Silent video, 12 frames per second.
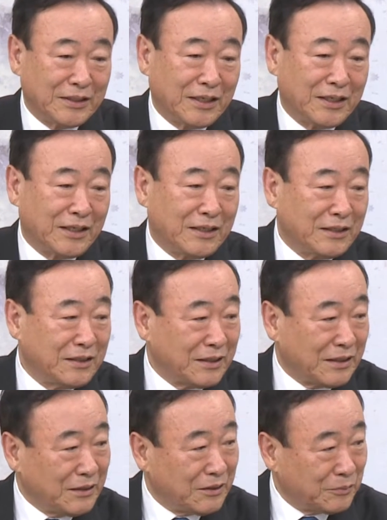하나
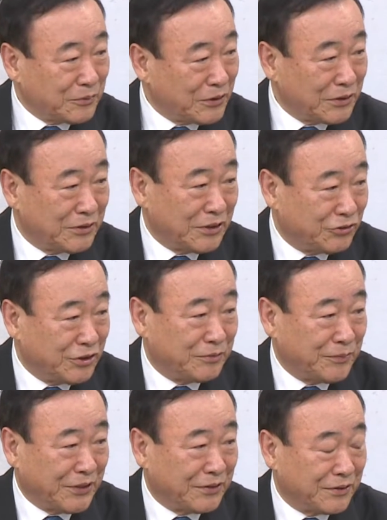이렇게 업그레이드 될 수
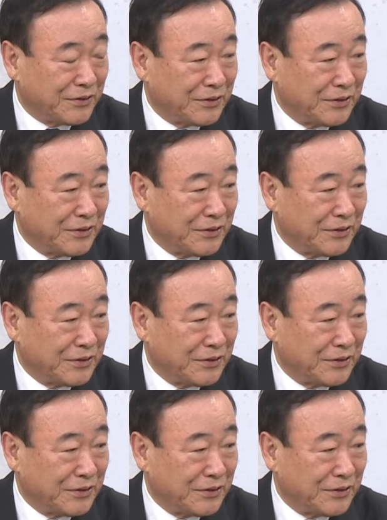있으면